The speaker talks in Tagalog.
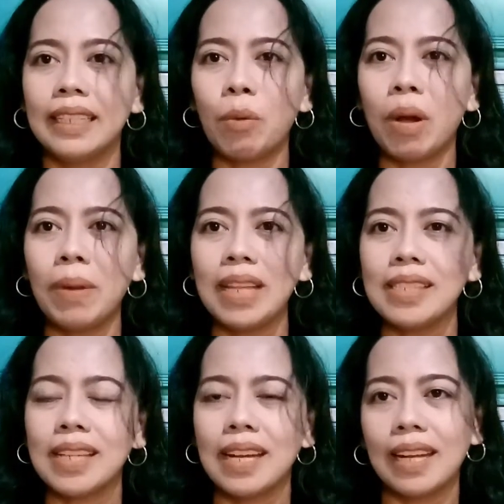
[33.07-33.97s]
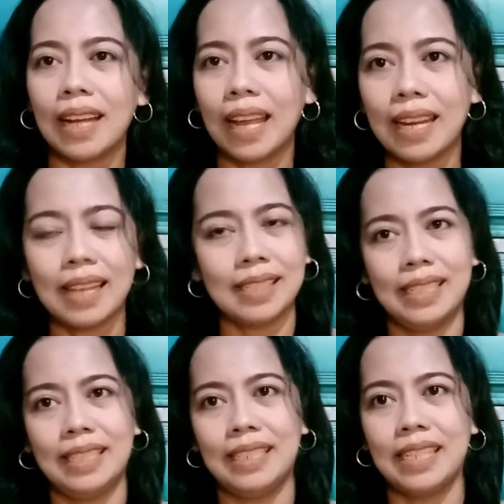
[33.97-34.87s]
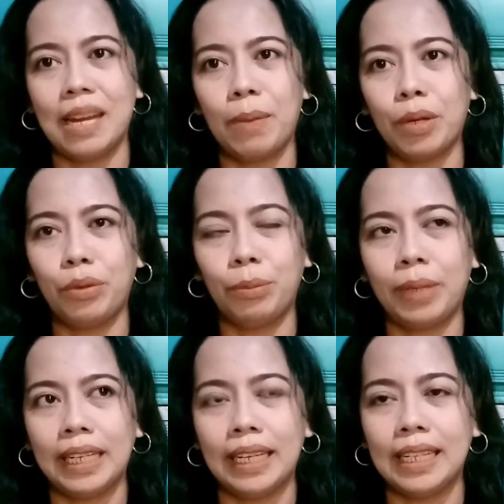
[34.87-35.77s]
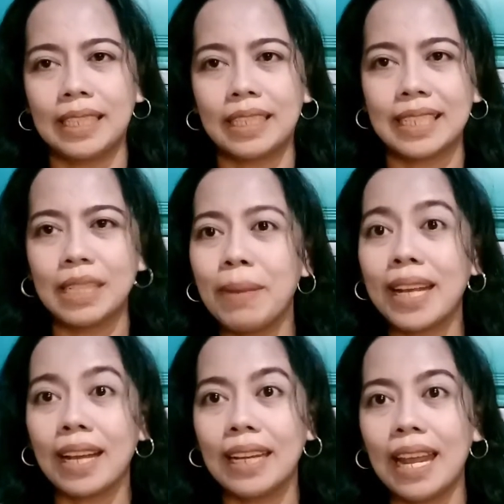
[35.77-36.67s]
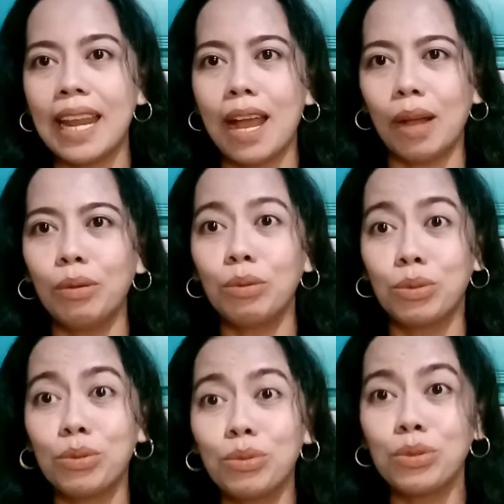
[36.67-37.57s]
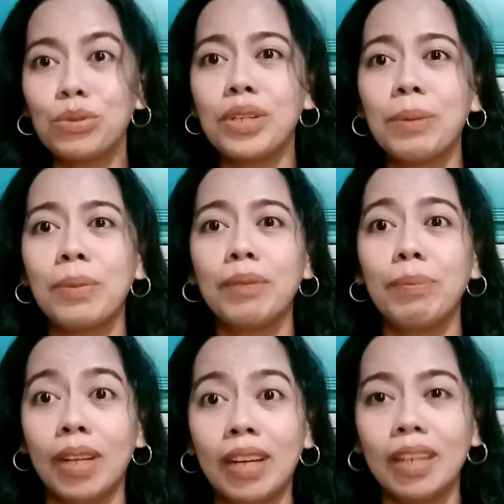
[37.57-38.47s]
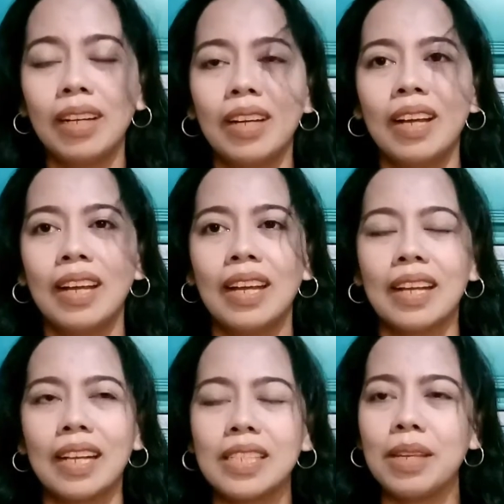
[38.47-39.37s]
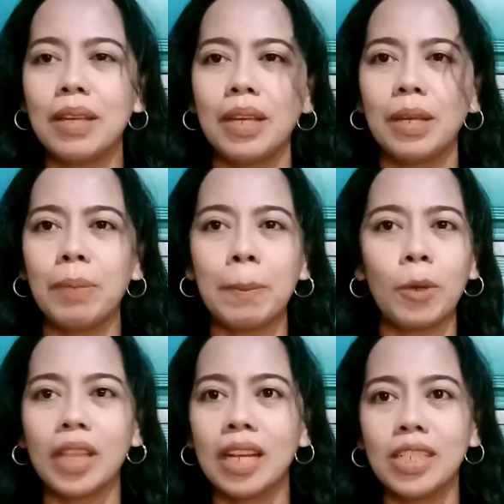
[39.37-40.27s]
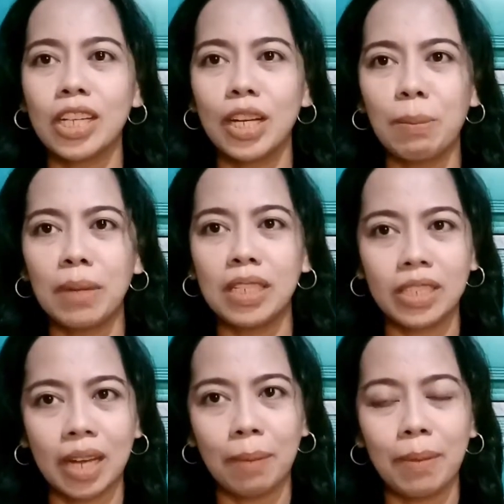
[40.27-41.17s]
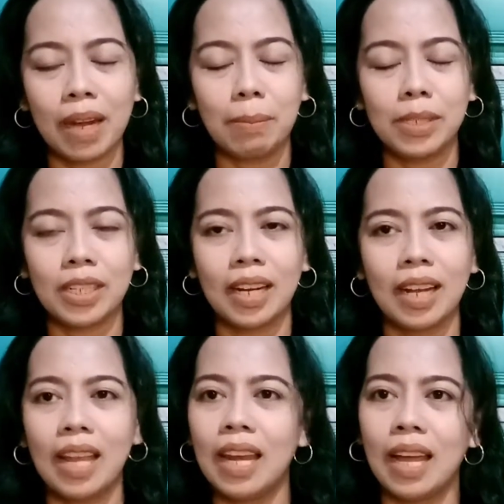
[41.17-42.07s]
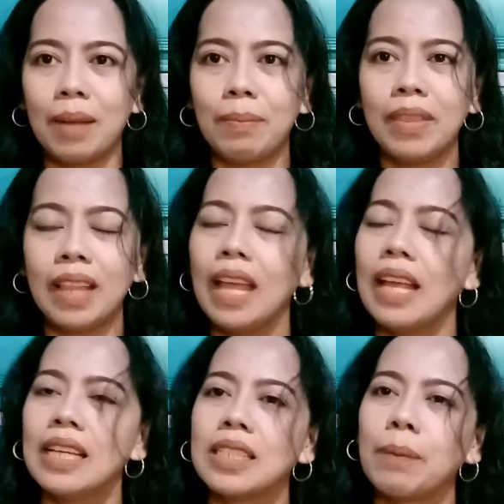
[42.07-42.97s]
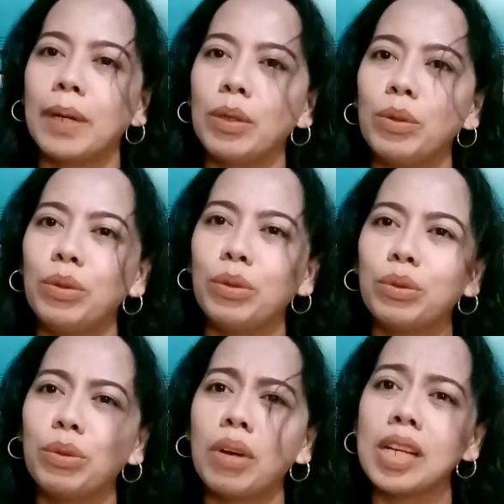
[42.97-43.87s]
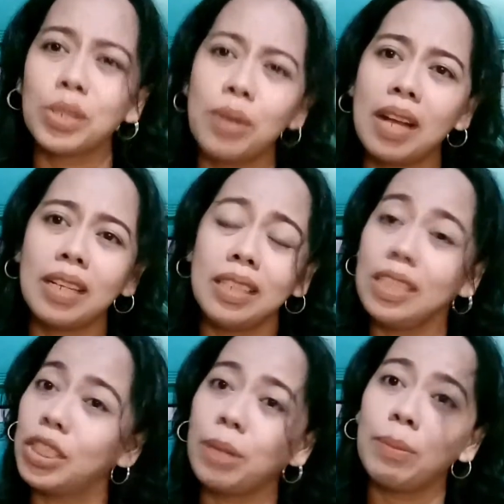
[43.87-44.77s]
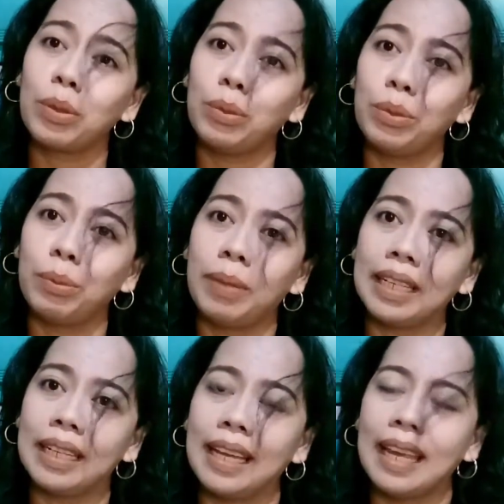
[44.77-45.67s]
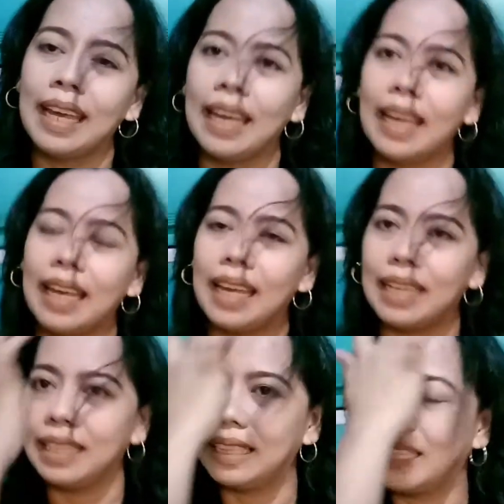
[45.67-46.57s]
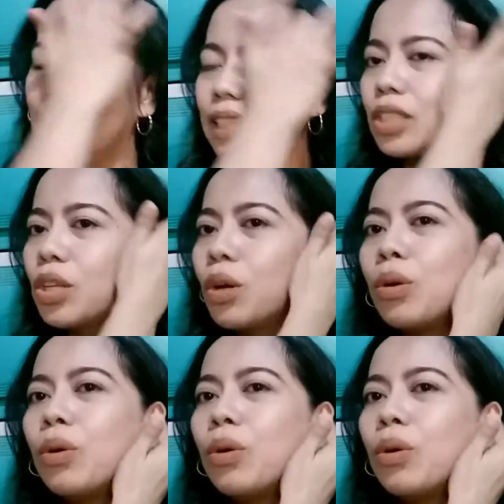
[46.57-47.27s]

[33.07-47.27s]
nawawalan sila ng gana kasi hindi sila marunong mag-edit. Kasi may kakilala akong gustong gusto niyang mag-vlog kasi may potential naman siya, marami siyang alam sa pagluluto. Kaso lang, hindi siya marunong mag-edit. So,